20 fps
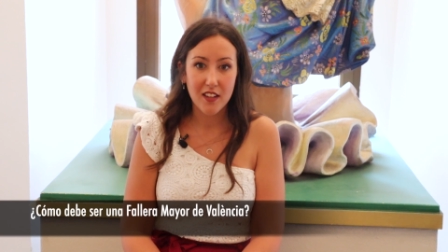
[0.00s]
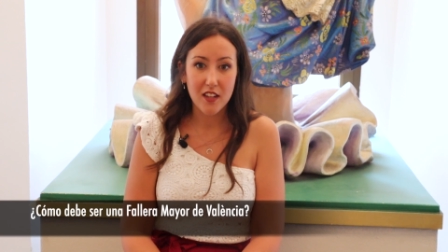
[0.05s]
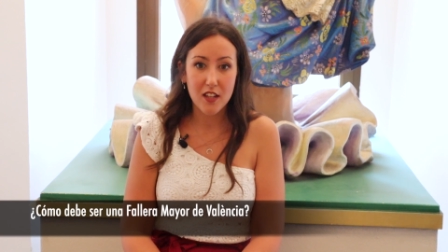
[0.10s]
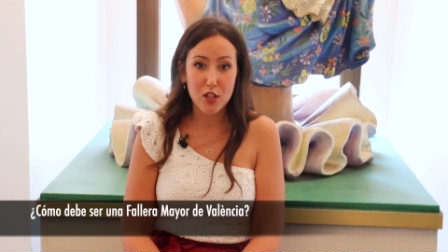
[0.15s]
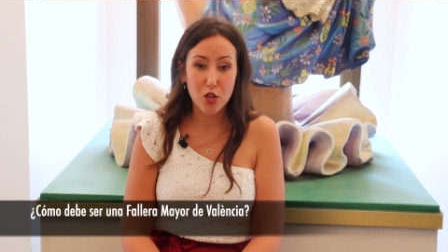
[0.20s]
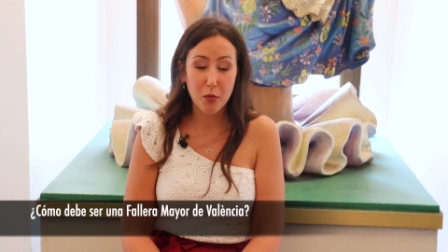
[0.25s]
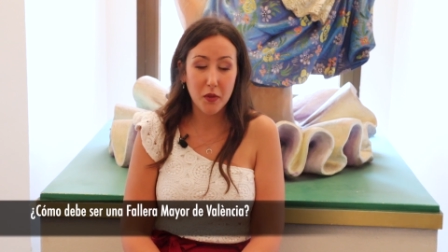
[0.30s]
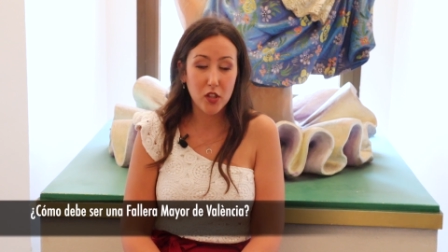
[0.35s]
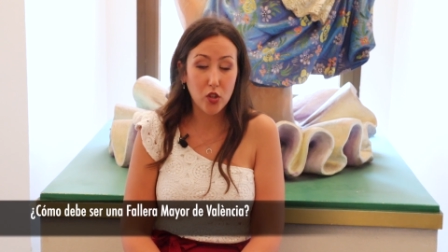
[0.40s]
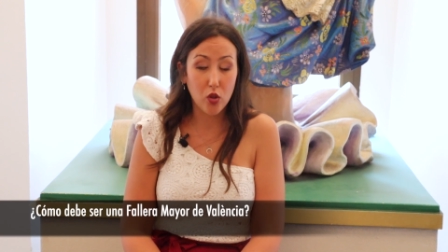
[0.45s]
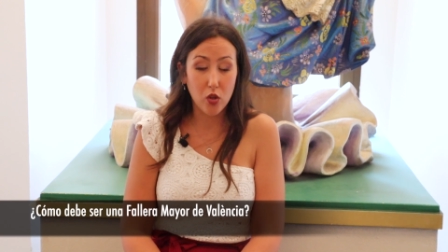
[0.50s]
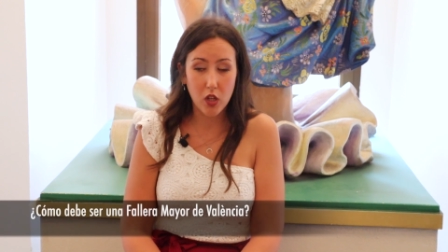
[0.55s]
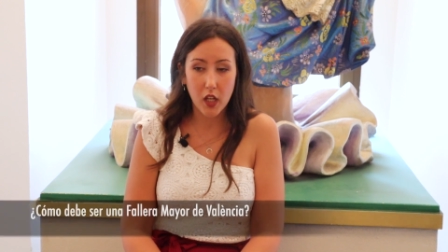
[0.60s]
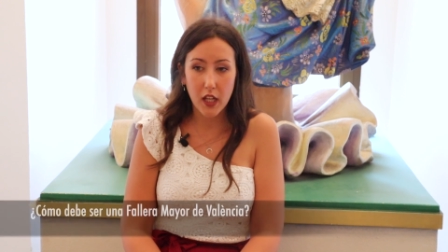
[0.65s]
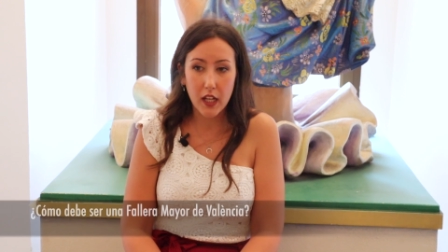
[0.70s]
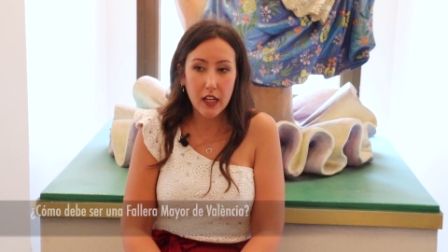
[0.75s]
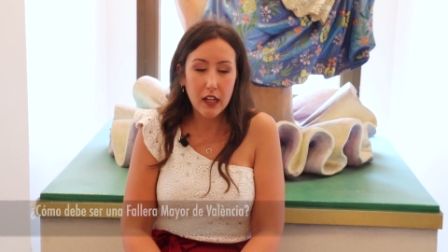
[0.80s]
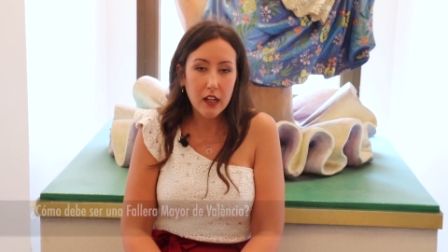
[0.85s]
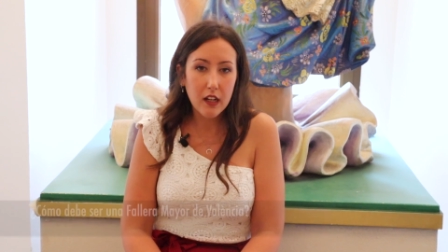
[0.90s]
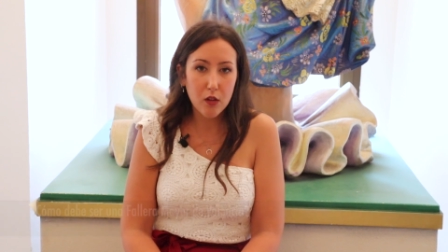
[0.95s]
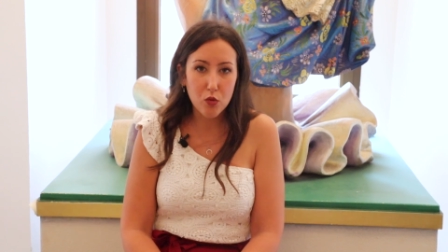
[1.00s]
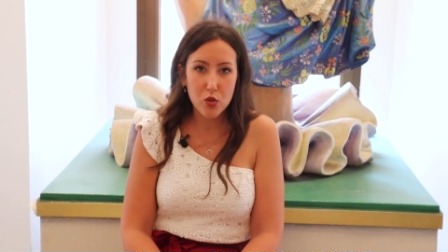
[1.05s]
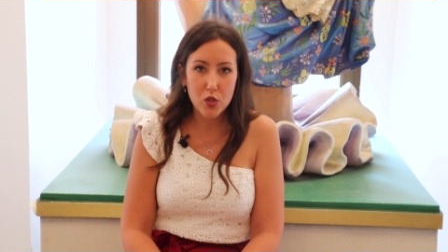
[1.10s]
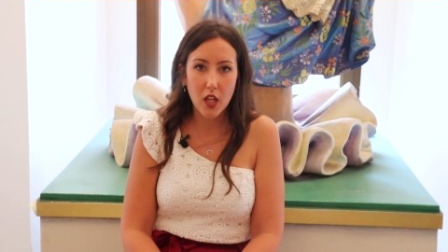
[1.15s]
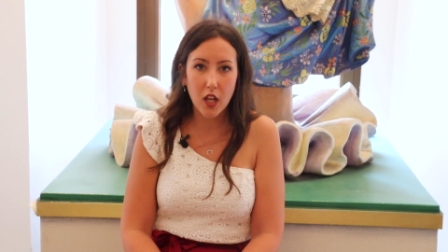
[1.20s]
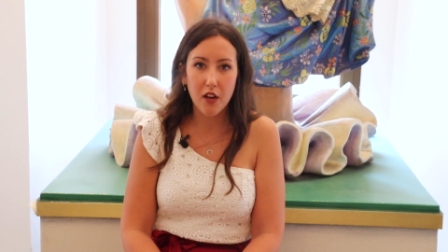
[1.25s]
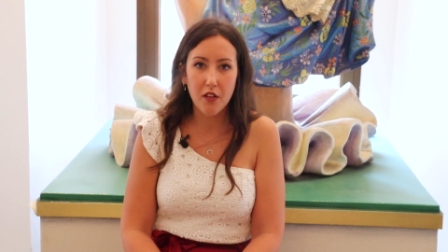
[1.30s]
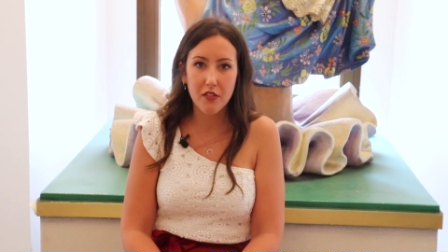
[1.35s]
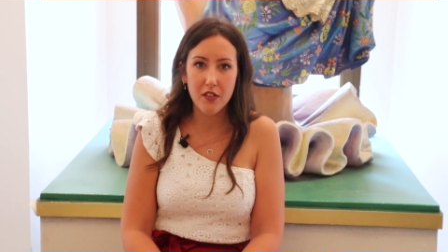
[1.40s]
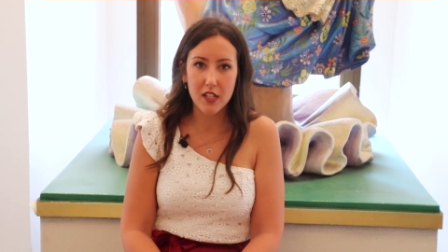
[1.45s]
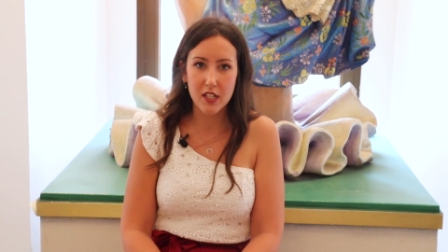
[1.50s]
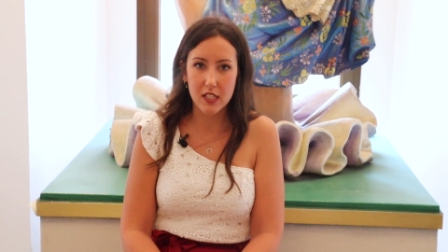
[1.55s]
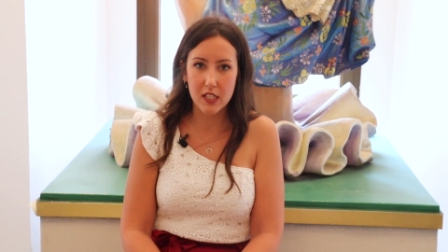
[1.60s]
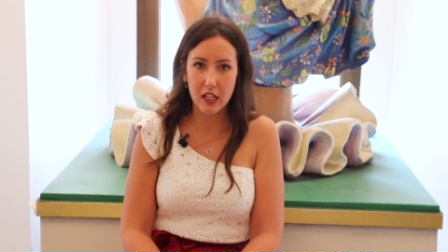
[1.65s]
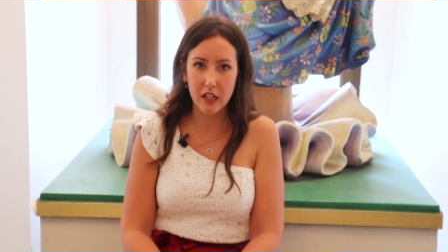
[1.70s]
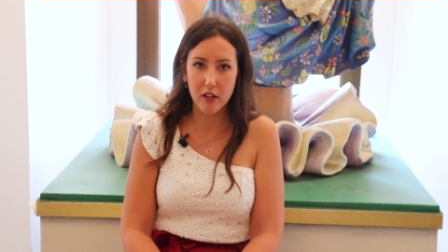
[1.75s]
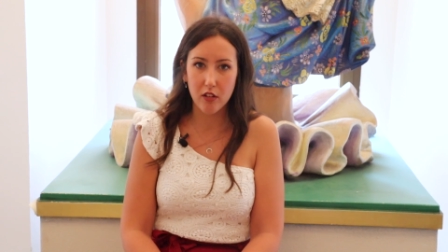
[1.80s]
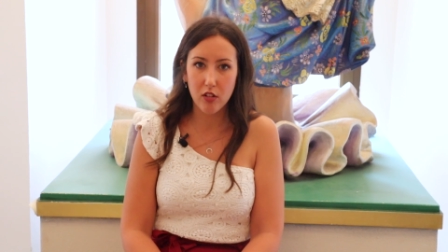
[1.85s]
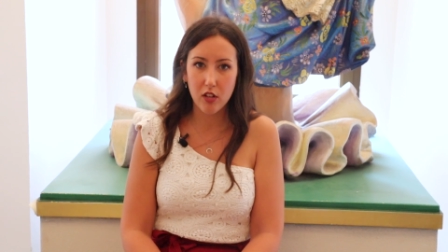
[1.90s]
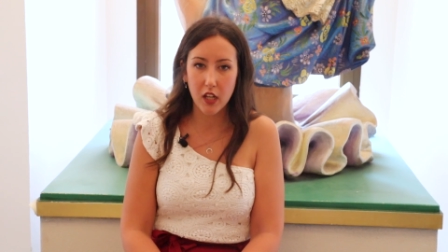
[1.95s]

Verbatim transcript: sobre todo que le guste la fiesta, ¿no?